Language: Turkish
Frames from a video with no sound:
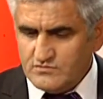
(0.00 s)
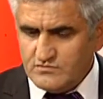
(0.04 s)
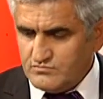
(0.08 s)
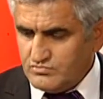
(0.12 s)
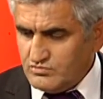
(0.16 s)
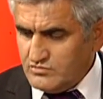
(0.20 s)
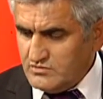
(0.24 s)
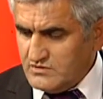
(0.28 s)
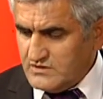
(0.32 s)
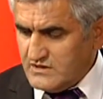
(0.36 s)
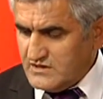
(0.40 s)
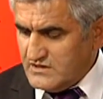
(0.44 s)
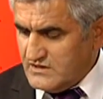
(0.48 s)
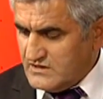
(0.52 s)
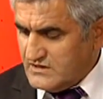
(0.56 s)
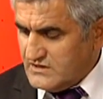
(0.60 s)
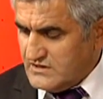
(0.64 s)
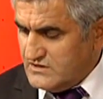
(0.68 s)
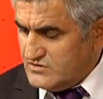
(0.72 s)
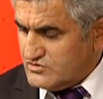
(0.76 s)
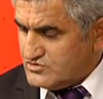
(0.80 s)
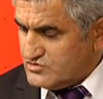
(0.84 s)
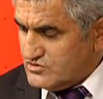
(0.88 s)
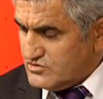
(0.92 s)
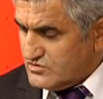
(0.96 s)
Bununla
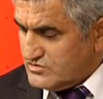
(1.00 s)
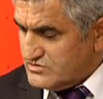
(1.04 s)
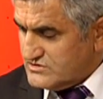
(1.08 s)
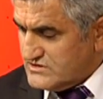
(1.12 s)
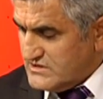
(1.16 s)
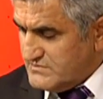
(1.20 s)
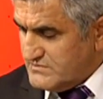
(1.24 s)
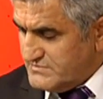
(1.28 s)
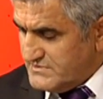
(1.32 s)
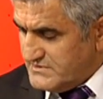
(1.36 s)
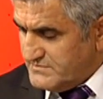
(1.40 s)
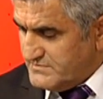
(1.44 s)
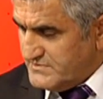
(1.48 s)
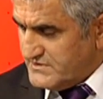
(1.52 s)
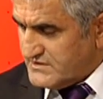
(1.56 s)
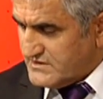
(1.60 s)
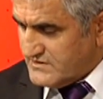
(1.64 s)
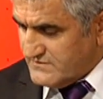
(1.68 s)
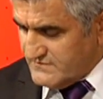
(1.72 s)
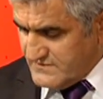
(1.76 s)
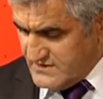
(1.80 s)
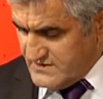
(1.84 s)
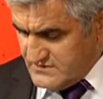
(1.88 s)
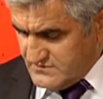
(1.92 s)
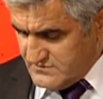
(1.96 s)
ilgili çok güzel bir
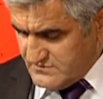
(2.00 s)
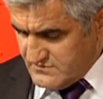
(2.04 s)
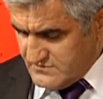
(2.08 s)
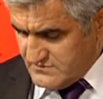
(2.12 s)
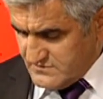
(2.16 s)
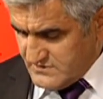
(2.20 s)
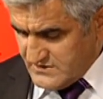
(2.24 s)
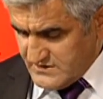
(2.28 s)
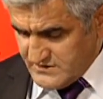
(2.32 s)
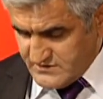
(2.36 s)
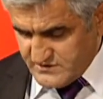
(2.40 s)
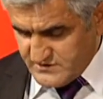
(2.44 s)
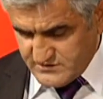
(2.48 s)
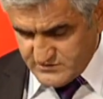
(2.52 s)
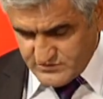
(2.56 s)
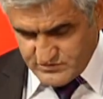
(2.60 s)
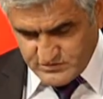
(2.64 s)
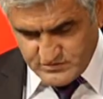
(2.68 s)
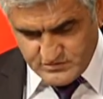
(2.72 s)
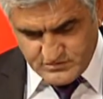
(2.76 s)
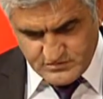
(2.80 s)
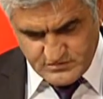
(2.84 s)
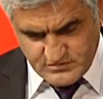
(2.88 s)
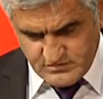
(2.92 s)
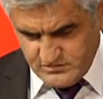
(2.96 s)
bitki var. Nedir
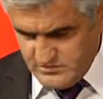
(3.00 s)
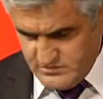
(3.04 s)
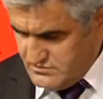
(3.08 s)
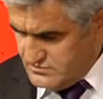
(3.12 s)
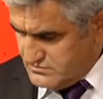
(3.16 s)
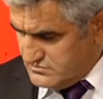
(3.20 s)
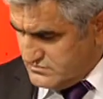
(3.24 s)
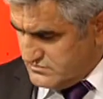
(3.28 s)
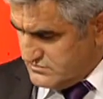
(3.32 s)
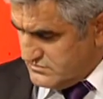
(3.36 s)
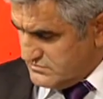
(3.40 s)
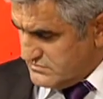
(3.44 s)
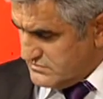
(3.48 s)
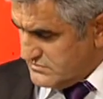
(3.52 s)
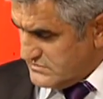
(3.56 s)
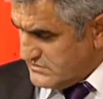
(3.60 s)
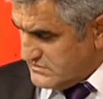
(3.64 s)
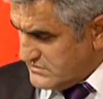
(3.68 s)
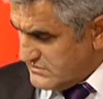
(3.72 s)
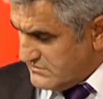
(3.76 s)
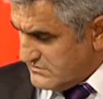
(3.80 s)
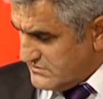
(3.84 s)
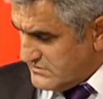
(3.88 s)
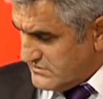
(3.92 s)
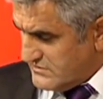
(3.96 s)
o? Nedir o?
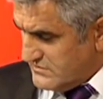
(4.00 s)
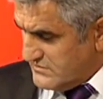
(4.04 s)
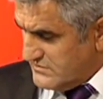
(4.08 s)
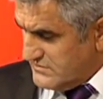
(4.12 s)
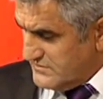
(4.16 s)
Evet.